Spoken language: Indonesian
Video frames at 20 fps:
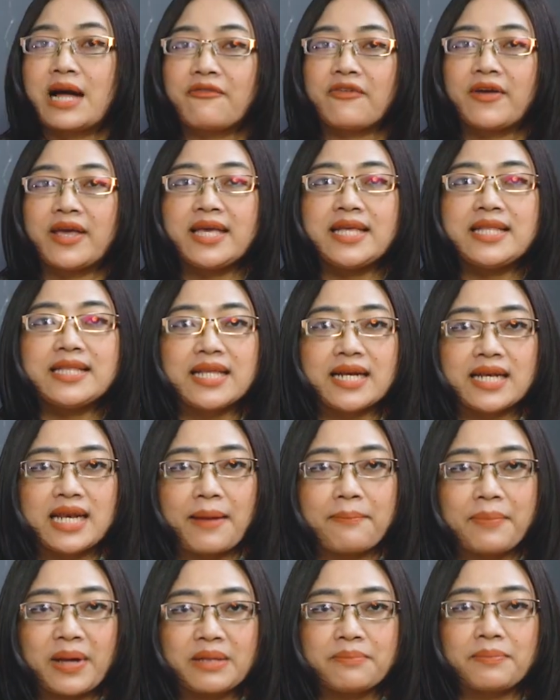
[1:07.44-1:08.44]
Kafein
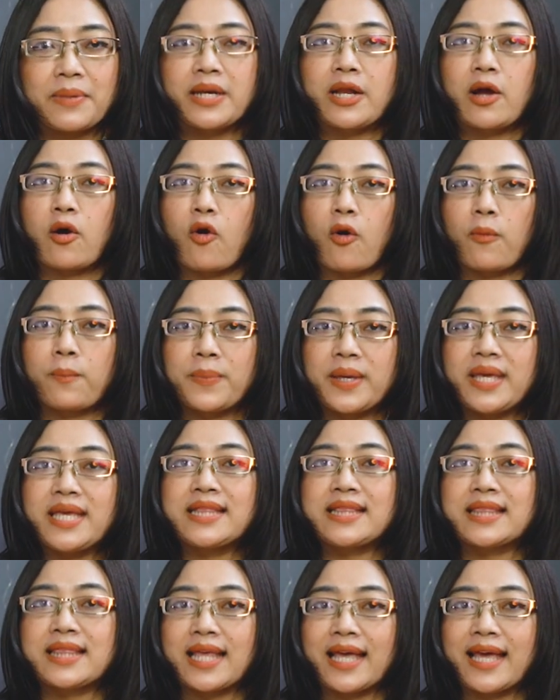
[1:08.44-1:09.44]
terdapat pada
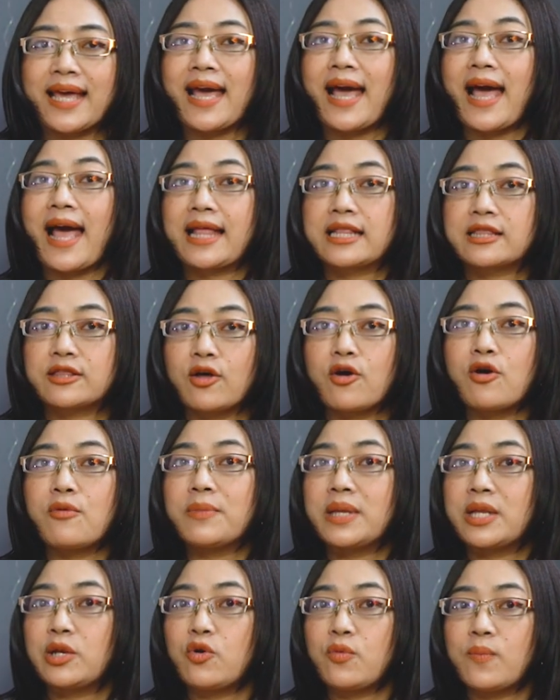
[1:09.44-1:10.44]
kopi, teh, atau
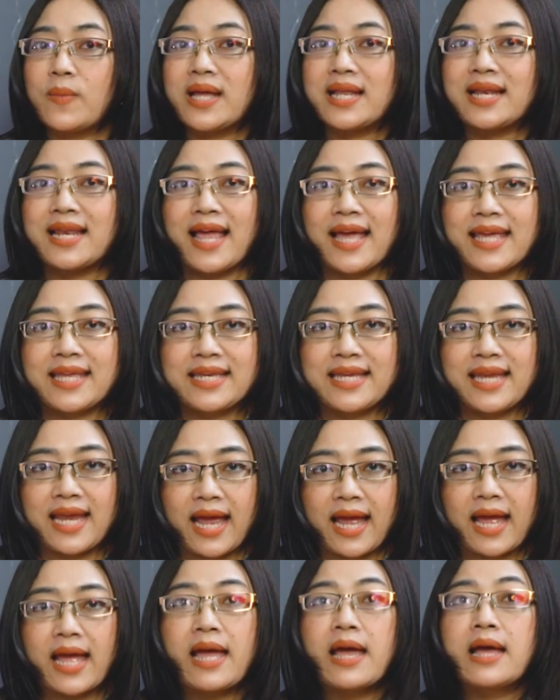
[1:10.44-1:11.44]
minuman
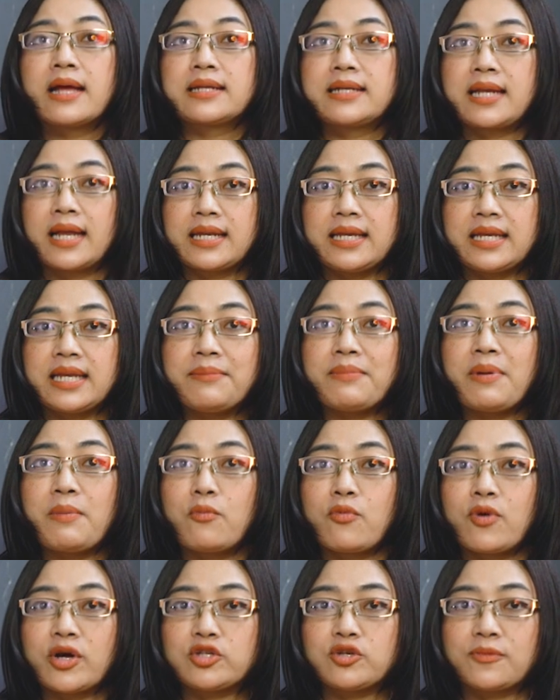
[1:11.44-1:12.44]
lainnya. Dan ini
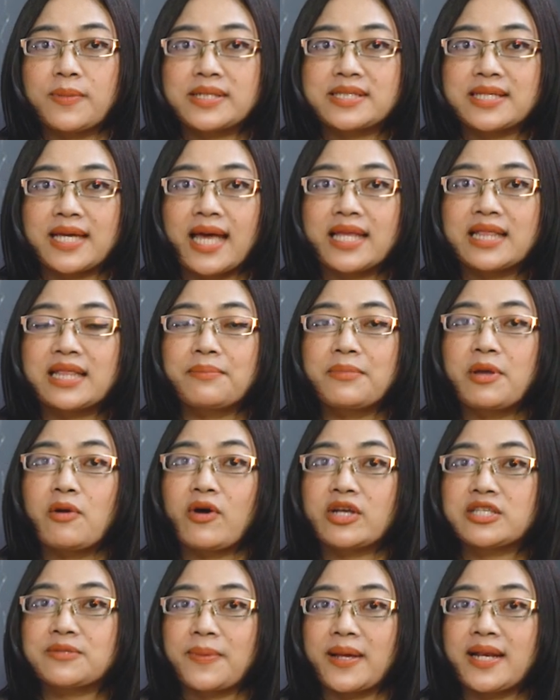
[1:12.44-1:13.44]
membuat sobat sehat lebih
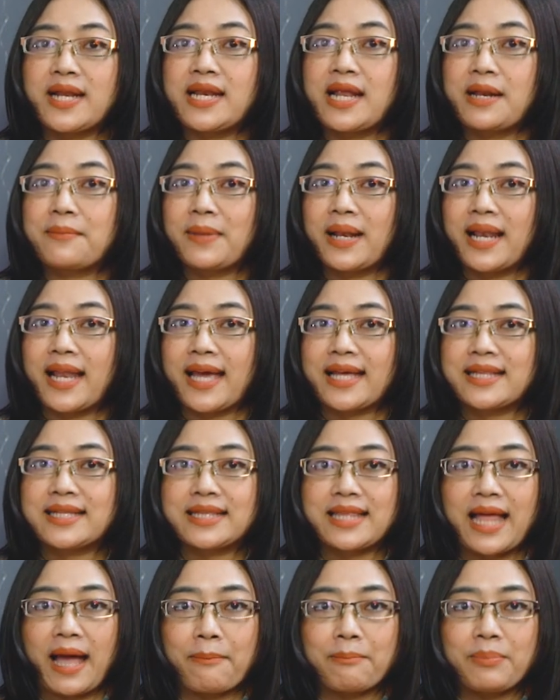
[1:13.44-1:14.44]
waspada dan melek.
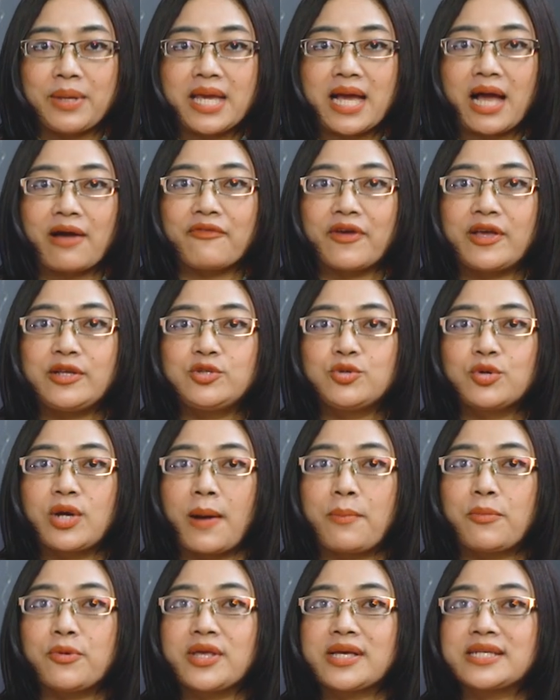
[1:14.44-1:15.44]
Tetapi kafein
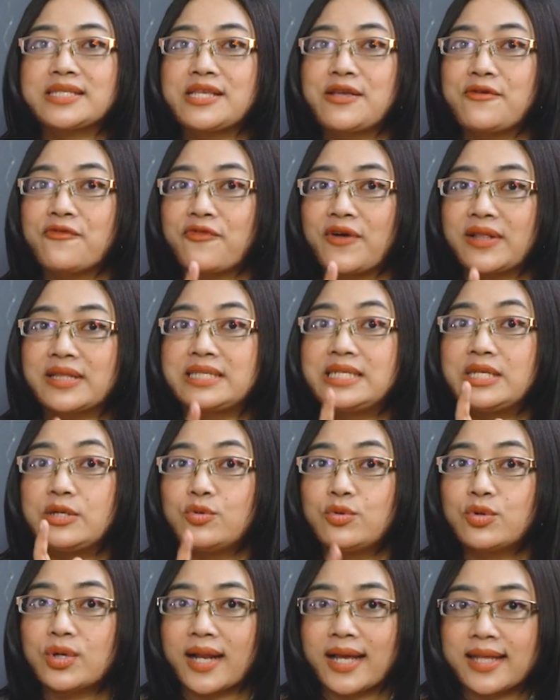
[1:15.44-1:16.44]
juga punya sifat
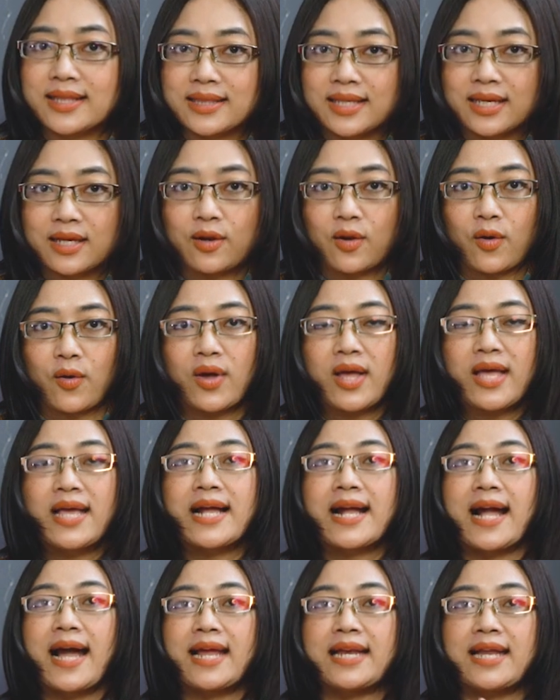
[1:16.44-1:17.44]
diuretik loh.
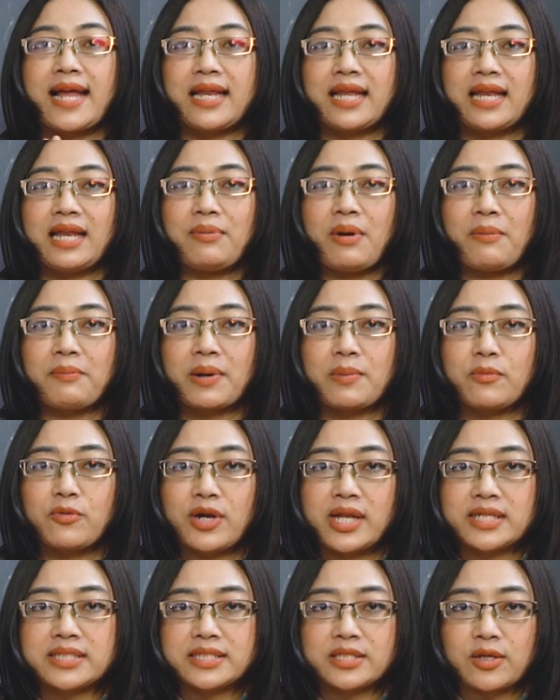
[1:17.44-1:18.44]
Keadaan ini
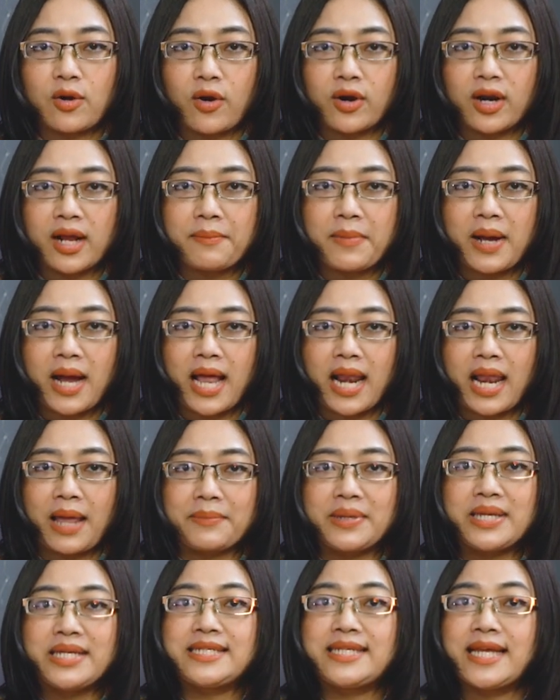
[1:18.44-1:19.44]
mempermudah seseorang
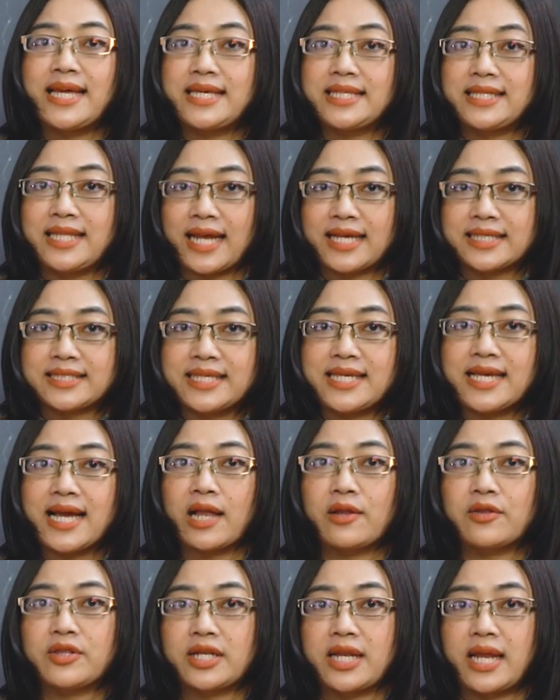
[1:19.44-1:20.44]
mengalami dehidrasi
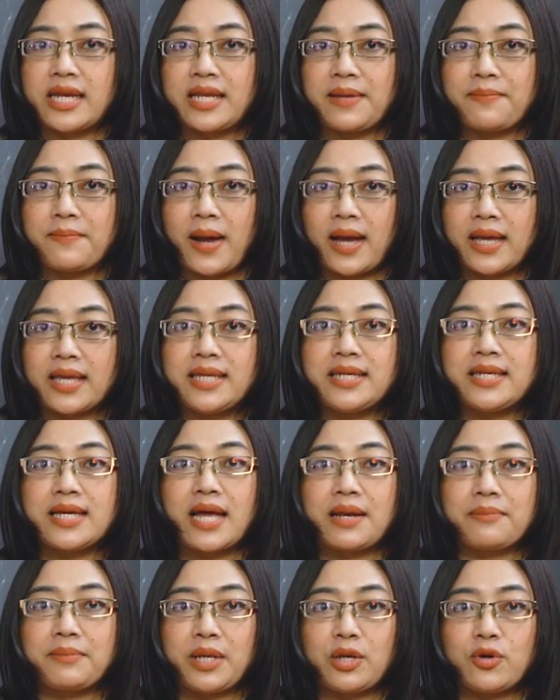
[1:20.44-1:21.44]
kalau tidak diimbangi
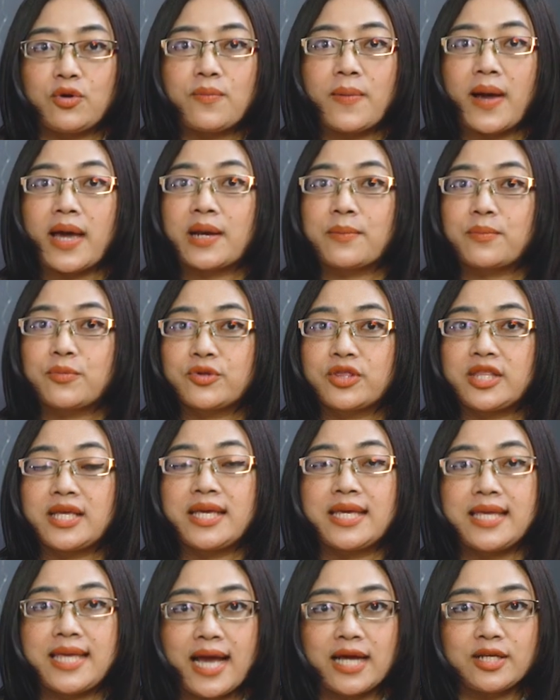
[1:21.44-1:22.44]
dengan minum air
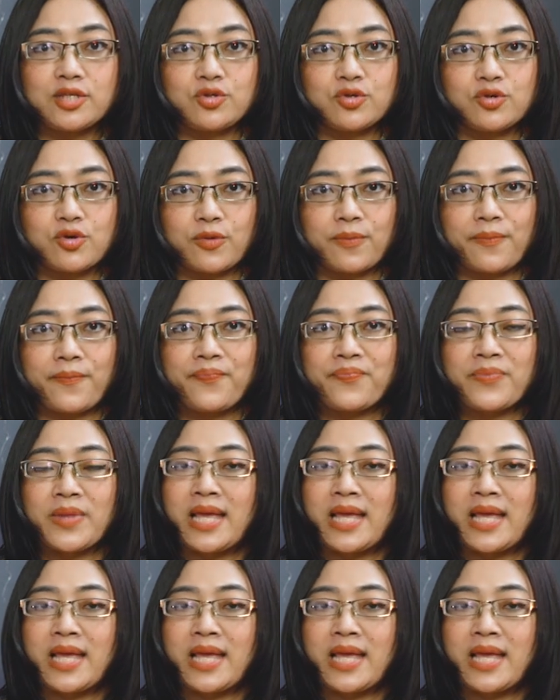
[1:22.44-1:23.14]
putih yang cukup.